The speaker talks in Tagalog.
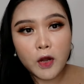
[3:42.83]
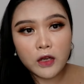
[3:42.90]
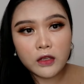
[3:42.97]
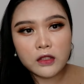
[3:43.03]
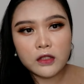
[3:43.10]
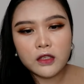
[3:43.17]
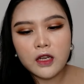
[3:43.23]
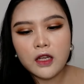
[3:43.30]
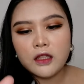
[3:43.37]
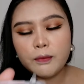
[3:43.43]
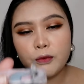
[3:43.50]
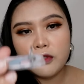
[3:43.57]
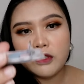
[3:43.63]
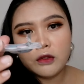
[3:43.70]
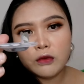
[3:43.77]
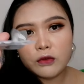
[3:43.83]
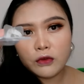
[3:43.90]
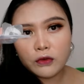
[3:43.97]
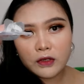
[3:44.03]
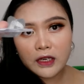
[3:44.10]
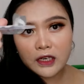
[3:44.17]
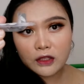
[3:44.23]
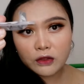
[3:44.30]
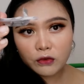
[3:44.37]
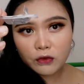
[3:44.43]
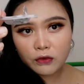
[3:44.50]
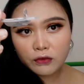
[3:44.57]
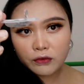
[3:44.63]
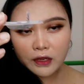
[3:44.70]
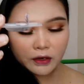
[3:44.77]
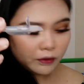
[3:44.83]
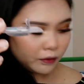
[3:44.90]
box niya, tapos ito yung, ganito yung,